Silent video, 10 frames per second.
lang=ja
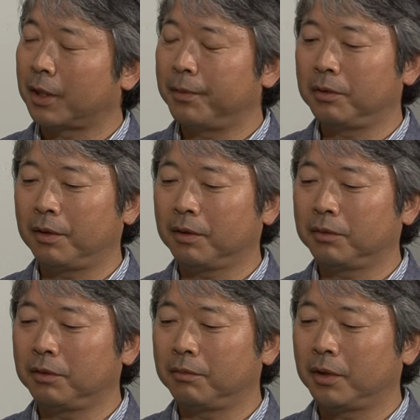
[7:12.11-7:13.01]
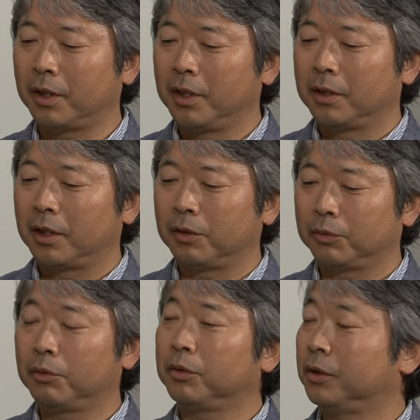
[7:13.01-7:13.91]
食べる側っていうのは
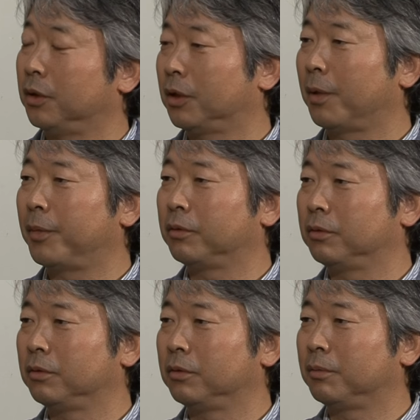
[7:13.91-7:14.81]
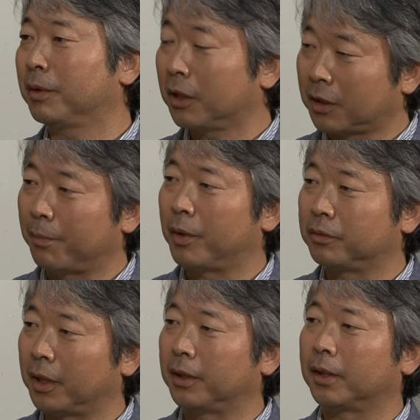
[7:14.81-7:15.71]
当時まさに
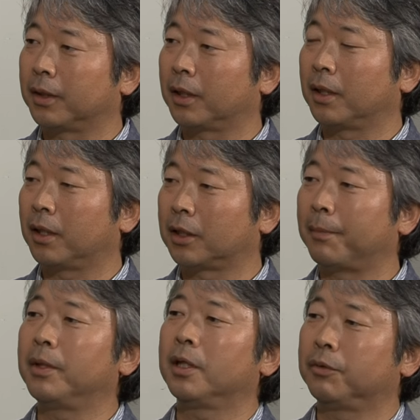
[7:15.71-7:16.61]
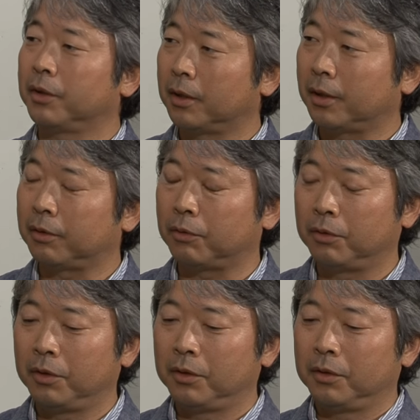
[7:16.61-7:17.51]
タンパク源だったから食べないといけない
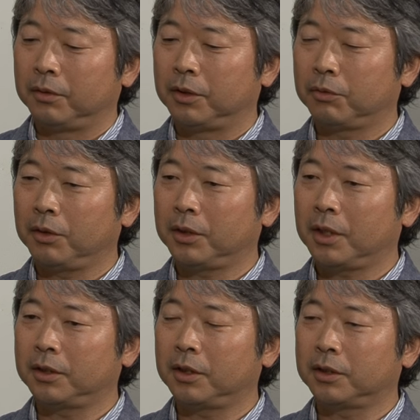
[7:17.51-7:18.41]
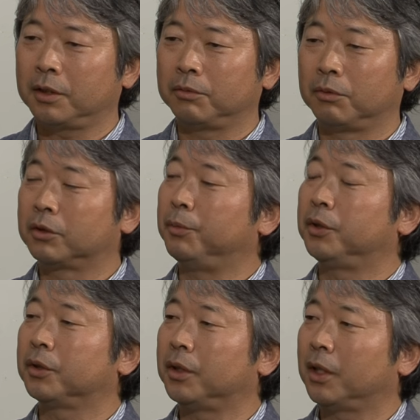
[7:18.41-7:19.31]
と。でそれに対して政府のお
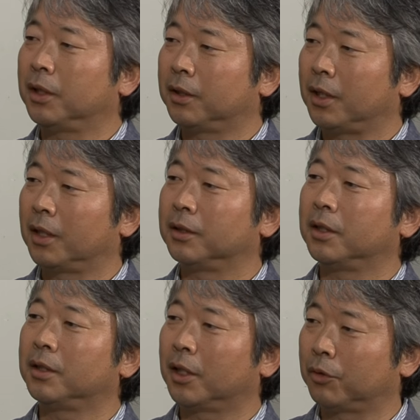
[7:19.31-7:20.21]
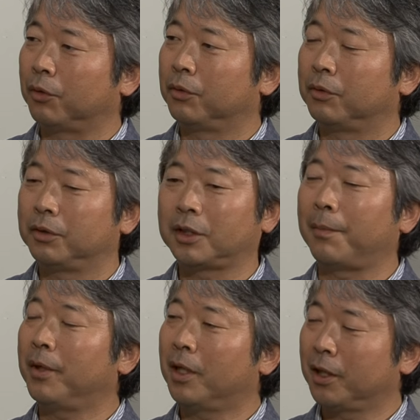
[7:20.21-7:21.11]
墨付きが出て安全だと。で
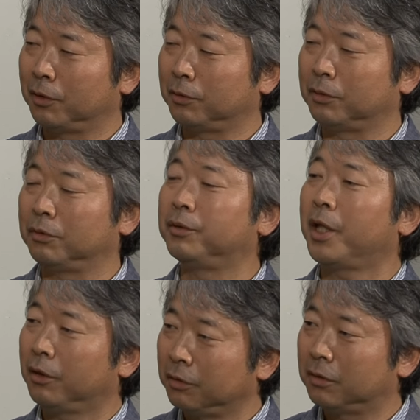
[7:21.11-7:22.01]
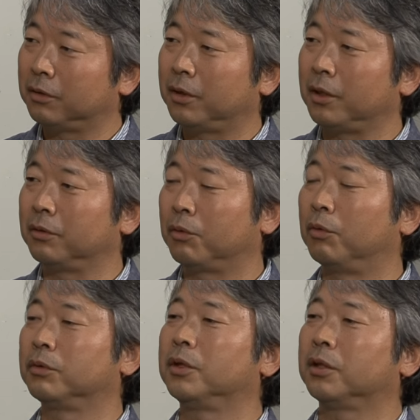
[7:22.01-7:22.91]
食べられる、売れるっていう
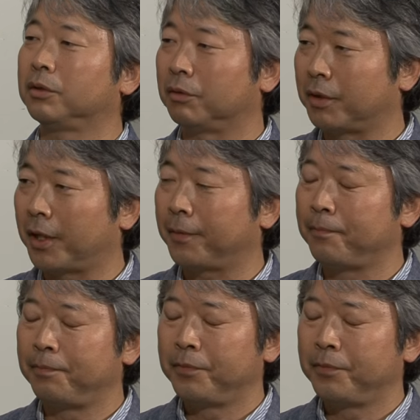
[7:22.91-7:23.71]
構図ですよね。